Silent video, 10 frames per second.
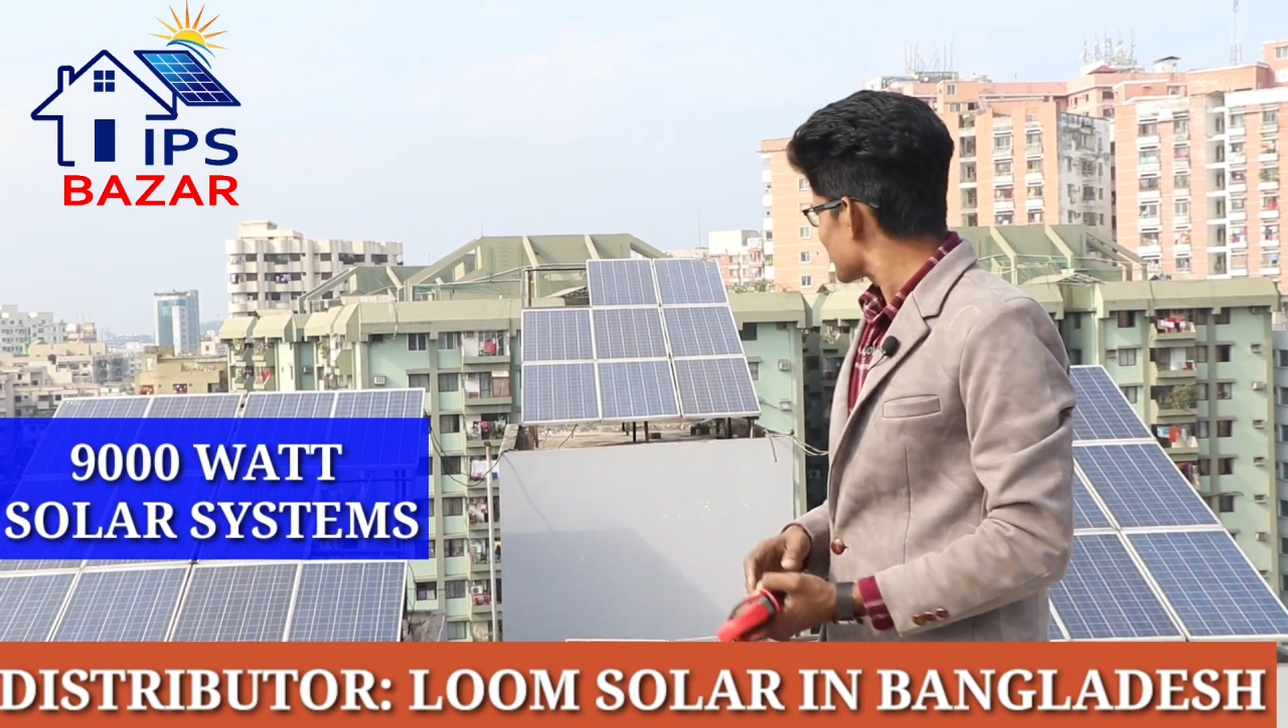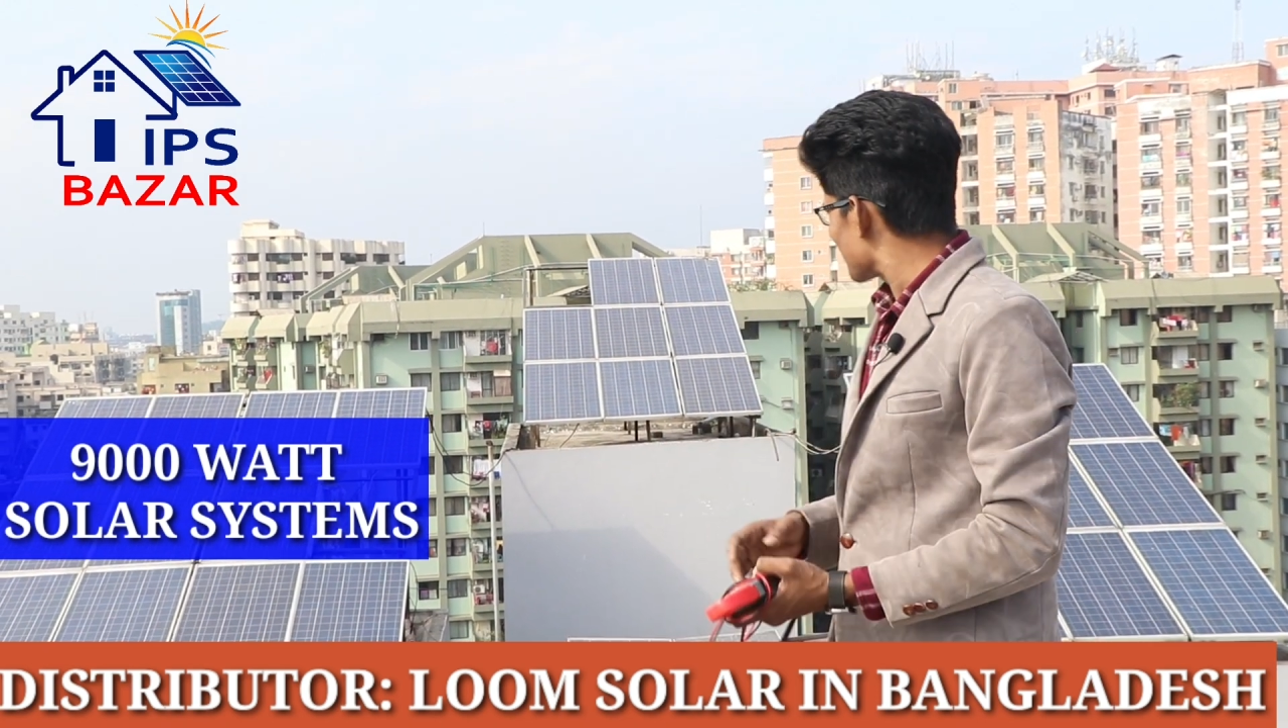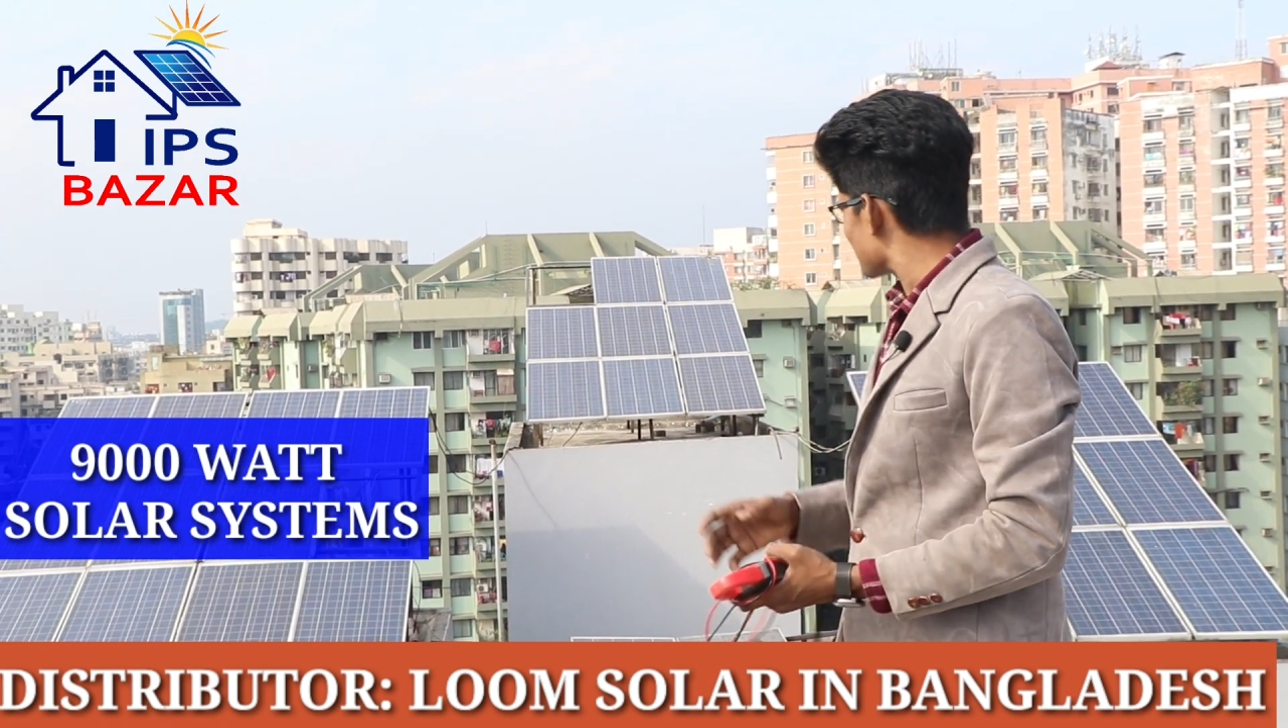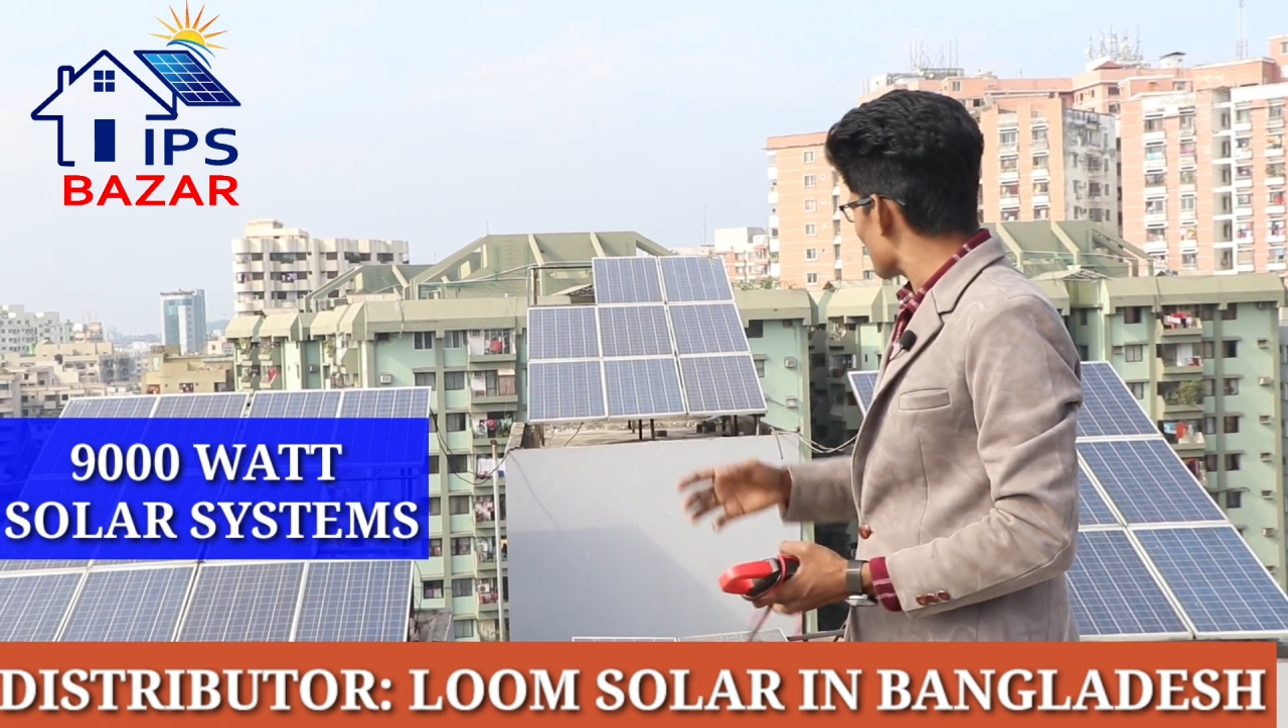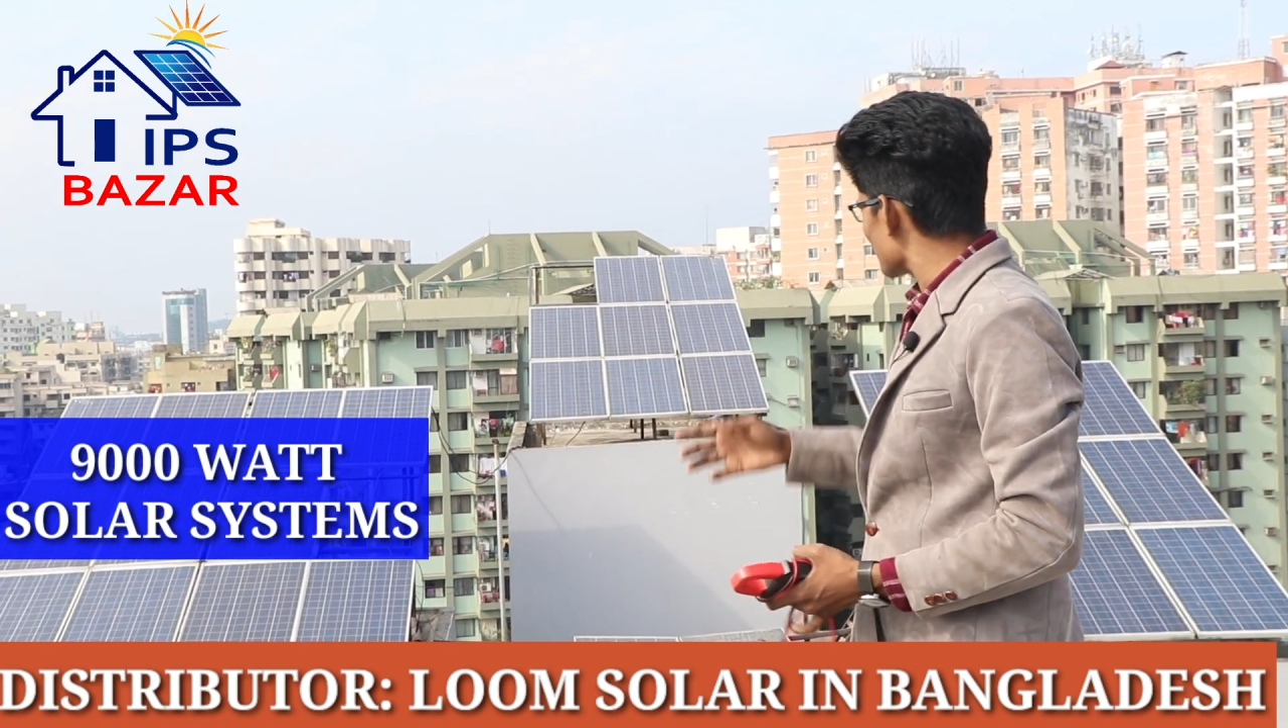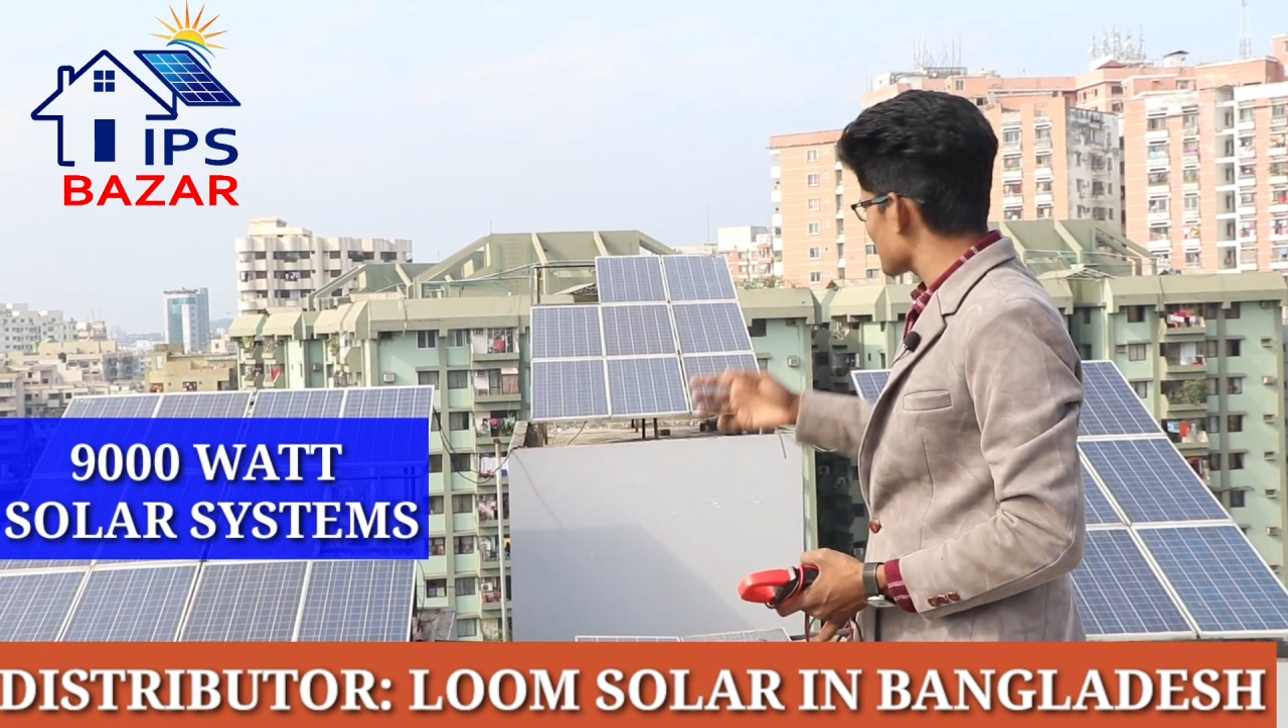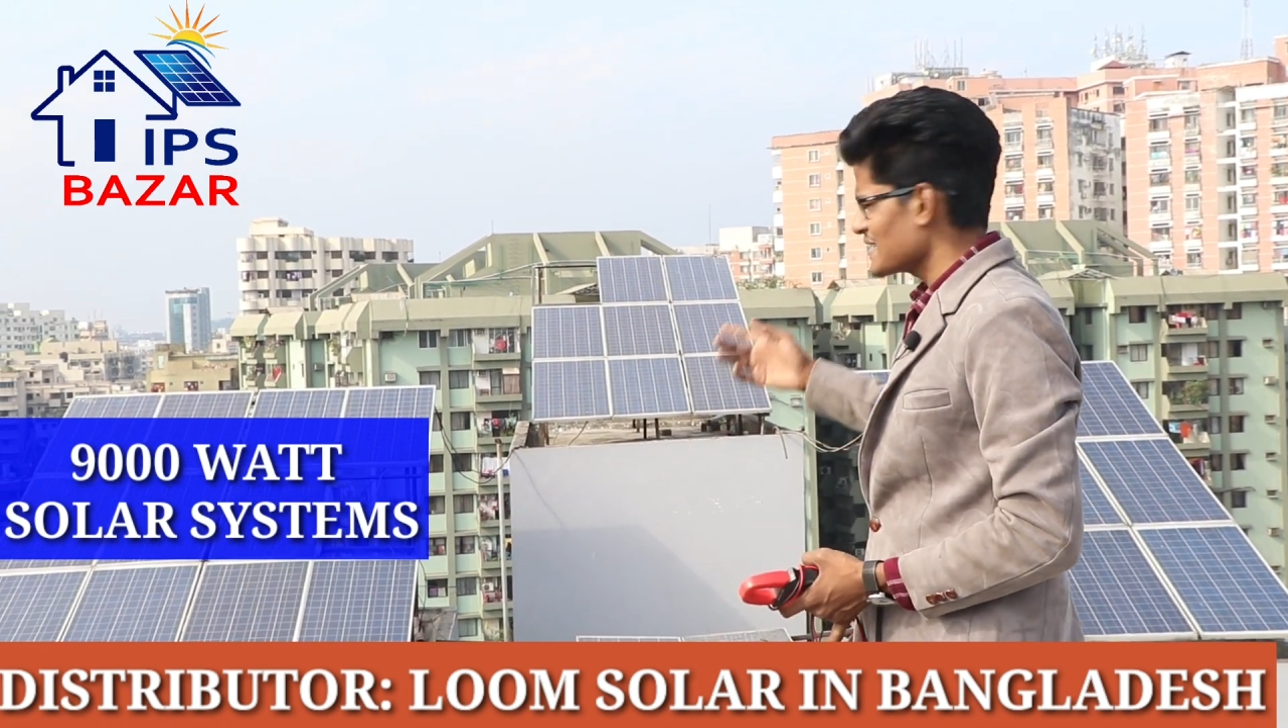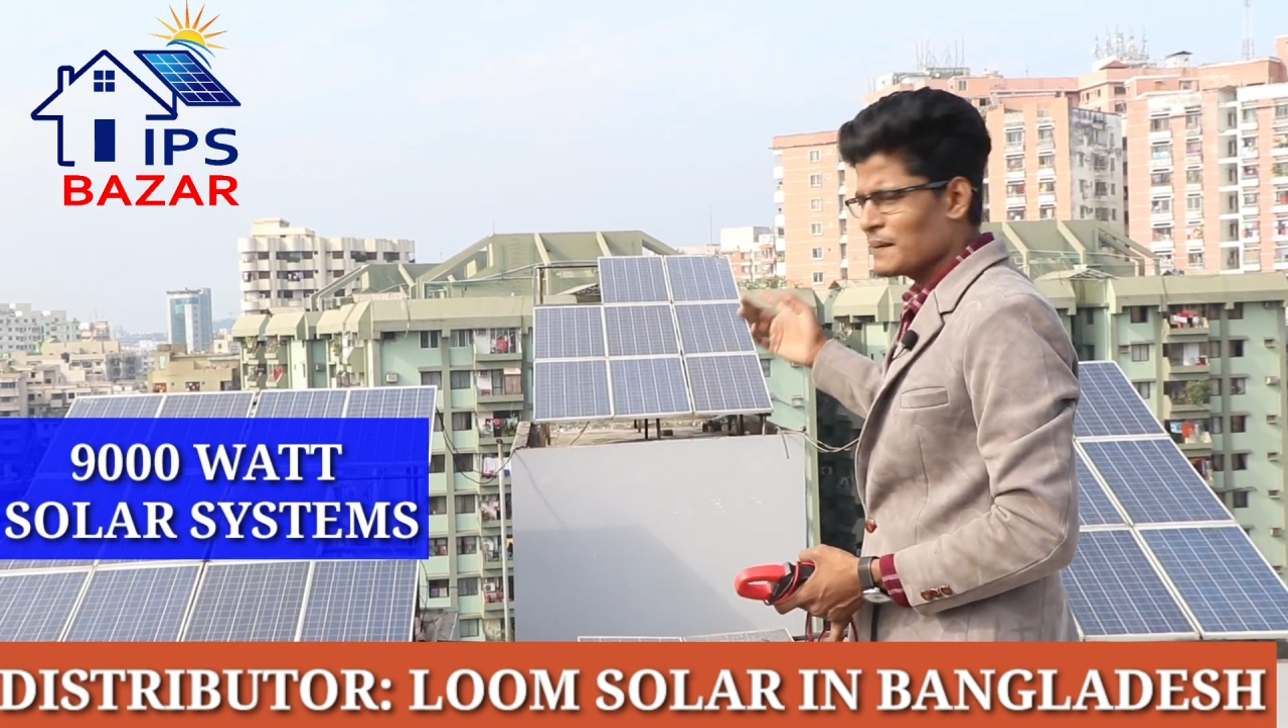দেখতে পাচ্ছেন